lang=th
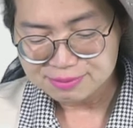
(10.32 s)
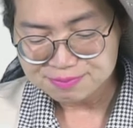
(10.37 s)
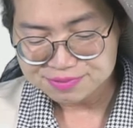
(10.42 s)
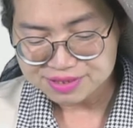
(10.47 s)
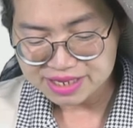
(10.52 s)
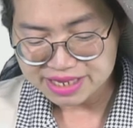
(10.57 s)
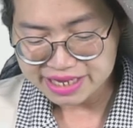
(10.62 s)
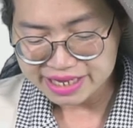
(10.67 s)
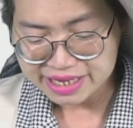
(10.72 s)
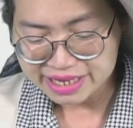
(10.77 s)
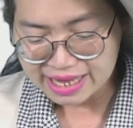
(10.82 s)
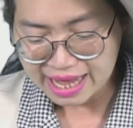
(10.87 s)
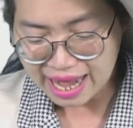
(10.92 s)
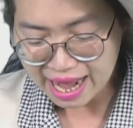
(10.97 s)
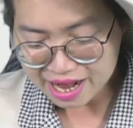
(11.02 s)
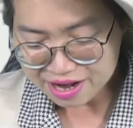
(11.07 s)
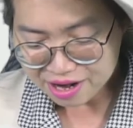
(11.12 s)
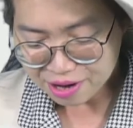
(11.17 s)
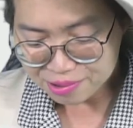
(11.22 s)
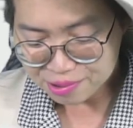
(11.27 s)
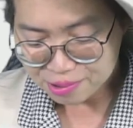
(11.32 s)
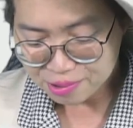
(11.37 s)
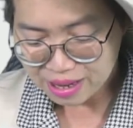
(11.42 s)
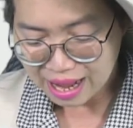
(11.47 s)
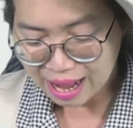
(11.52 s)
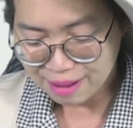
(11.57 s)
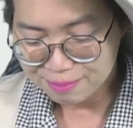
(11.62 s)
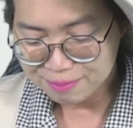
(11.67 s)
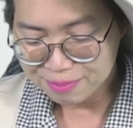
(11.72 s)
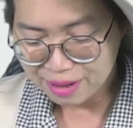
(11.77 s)
34 ให้เราดู
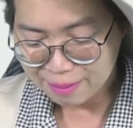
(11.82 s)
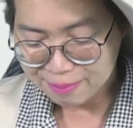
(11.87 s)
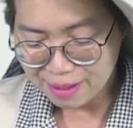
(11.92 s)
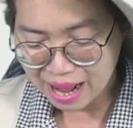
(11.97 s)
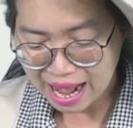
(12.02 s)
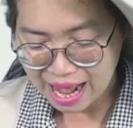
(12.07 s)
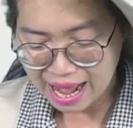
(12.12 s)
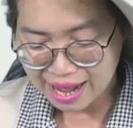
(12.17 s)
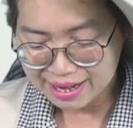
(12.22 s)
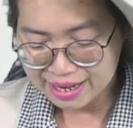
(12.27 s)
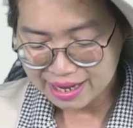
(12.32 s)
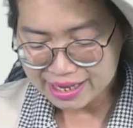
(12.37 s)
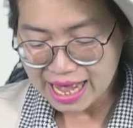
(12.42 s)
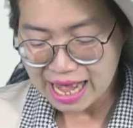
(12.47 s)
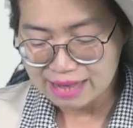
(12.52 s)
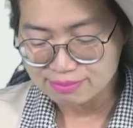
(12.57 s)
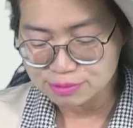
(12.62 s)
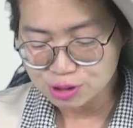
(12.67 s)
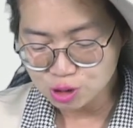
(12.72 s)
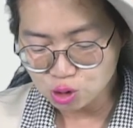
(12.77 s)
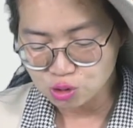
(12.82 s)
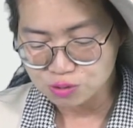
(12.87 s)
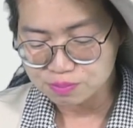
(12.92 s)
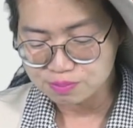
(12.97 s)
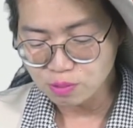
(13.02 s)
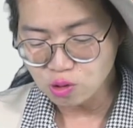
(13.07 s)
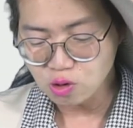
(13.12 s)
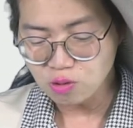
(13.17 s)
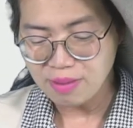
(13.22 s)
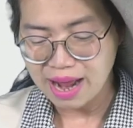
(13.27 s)
คำประพันธ์และถามจุด
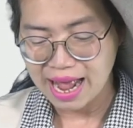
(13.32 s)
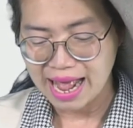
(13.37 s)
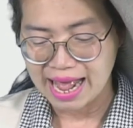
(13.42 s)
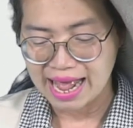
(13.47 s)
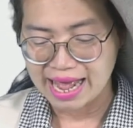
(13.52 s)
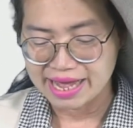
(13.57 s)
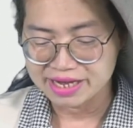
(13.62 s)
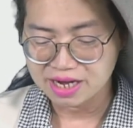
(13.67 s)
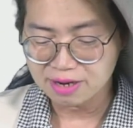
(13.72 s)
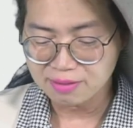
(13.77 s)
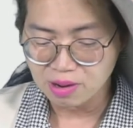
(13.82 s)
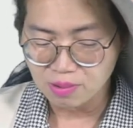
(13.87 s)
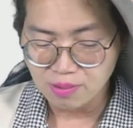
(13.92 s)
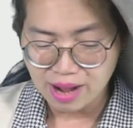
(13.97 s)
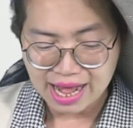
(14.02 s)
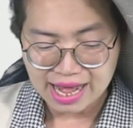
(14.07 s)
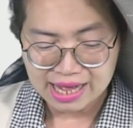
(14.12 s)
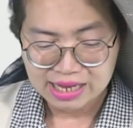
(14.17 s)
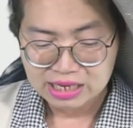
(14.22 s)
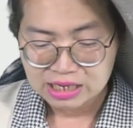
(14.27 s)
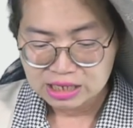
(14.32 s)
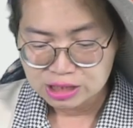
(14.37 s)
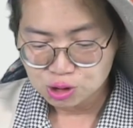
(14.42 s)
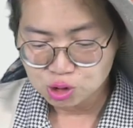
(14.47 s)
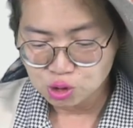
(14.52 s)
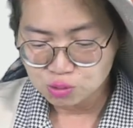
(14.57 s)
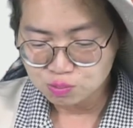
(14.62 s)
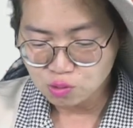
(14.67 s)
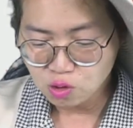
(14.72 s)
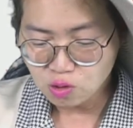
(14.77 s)
มุ่งหมายเขาบอกว่า
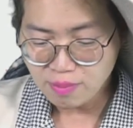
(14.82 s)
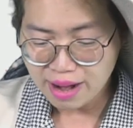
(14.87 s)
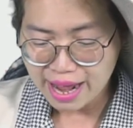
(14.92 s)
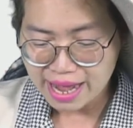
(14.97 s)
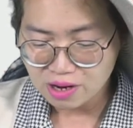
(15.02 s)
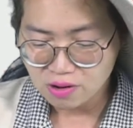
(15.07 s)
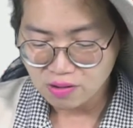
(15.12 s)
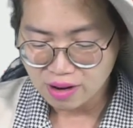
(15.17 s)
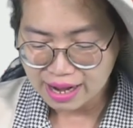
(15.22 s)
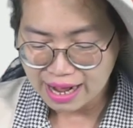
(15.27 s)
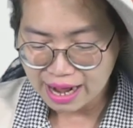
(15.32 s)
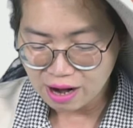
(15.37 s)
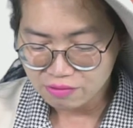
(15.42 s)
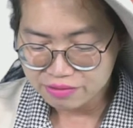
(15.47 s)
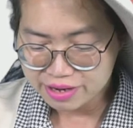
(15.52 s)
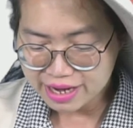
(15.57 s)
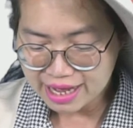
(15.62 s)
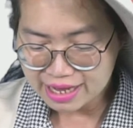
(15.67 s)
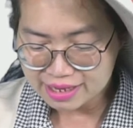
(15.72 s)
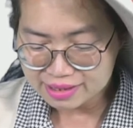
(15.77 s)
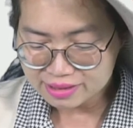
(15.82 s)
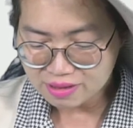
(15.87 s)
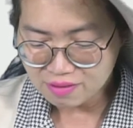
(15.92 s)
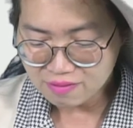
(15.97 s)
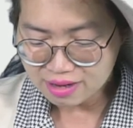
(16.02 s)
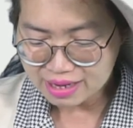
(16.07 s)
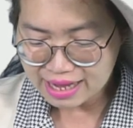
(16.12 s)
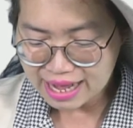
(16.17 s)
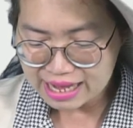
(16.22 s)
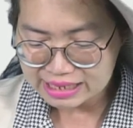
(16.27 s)
จุดมุ่งหมายของเขาเนี่ยต้อ
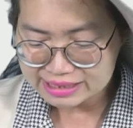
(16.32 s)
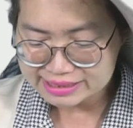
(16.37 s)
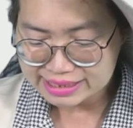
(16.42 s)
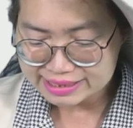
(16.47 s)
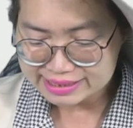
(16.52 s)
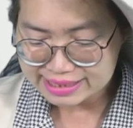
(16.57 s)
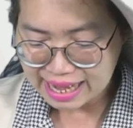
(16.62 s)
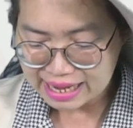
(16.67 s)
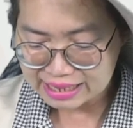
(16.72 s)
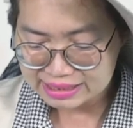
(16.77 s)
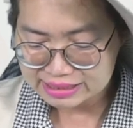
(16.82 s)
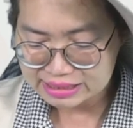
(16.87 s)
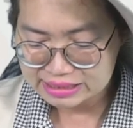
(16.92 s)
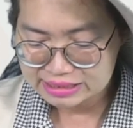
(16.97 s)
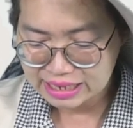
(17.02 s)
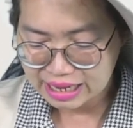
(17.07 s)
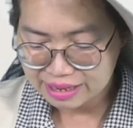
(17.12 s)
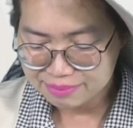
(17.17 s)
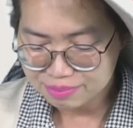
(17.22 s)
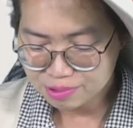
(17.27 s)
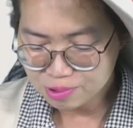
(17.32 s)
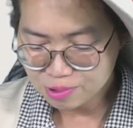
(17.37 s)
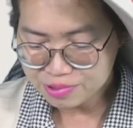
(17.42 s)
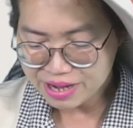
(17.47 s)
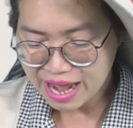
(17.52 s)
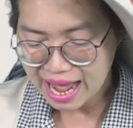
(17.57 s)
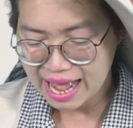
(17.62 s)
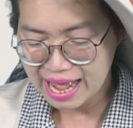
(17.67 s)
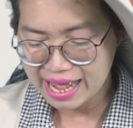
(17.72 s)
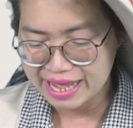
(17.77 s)
งการจะตักเตือนผู้
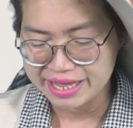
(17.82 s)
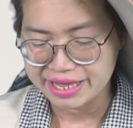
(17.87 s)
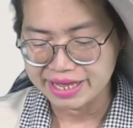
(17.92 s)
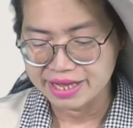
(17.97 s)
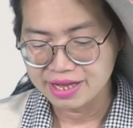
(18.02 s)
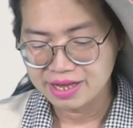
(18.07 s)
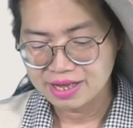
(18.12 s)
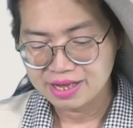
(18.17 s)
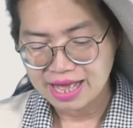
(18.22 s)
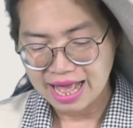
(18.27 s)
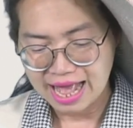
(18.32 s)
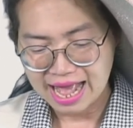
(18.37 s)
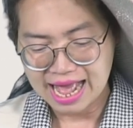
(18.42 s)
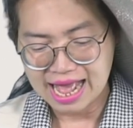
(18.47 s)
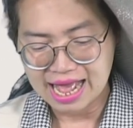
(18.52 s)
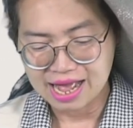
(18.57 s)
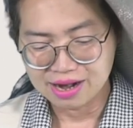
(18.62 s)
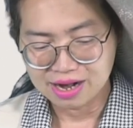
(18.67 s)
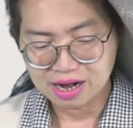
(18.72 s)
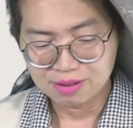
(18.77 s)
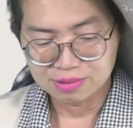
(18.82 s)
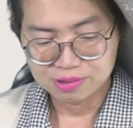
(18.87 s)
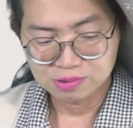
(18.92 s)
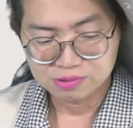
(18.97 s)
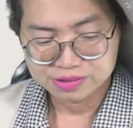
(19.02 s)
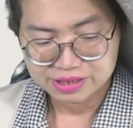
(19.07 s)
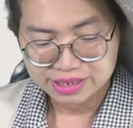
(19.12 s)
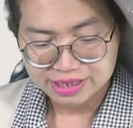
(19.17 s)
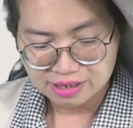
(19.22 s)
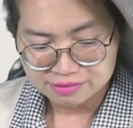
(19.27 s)
ใดอ่ะเรามาดู
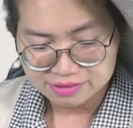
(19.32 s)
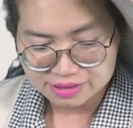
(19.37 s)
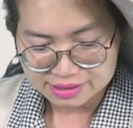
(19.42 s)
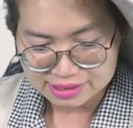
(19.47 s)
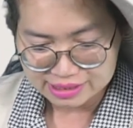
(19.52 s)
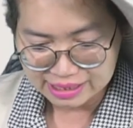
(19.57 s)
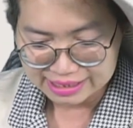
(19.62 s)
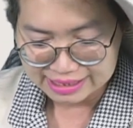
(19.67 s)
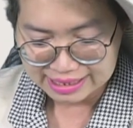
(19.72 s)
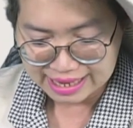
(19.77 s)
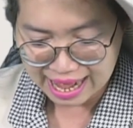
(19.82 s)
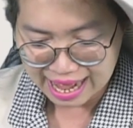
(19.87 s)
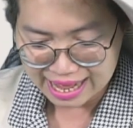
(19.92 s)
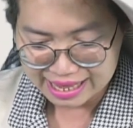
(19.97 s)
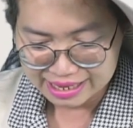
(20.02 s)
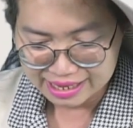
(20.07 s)
ซิเขาจะเตือนใคร